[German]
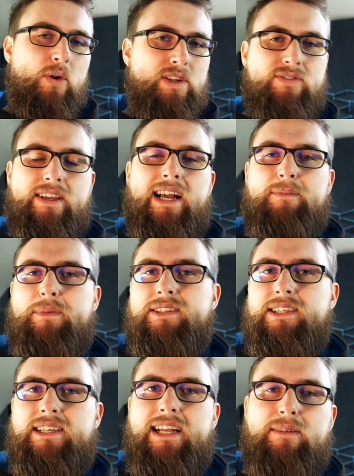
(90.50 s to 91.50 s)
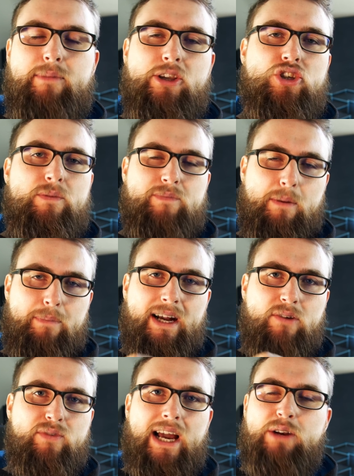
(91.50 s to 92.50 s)
Und deswegen hat man sich gedacht, Mensch, dann
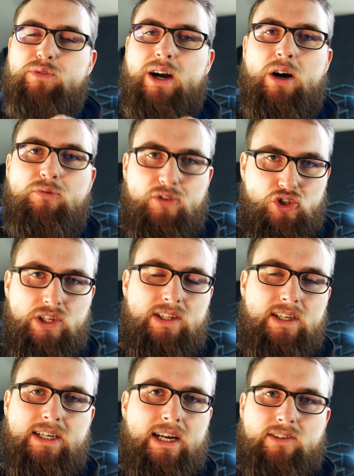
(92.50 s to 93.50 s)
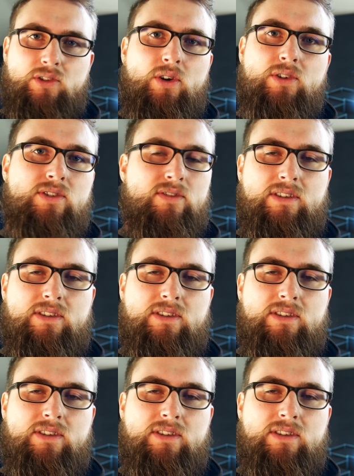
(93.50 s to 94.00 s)
packen wir einfach auf verschiedene Kartons,